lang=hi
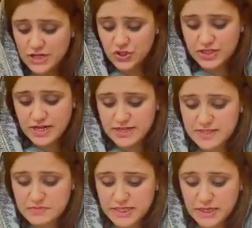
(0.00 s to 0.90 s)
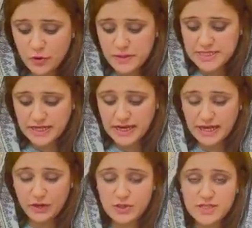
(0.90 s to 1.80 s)
जिस तरीके से मीडिया को पैसे
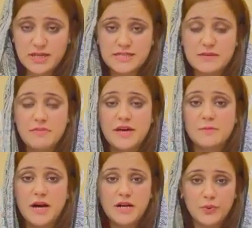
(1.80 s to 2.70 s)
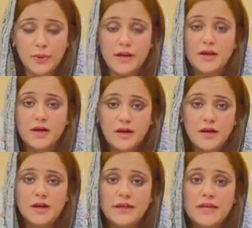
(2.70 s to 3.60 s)
खिलाए गए और जिस तरीके से मेहरबान हुए
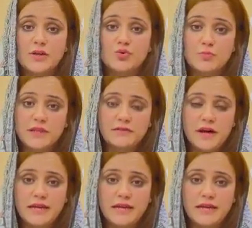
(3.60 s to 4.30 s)
ये हुकूमत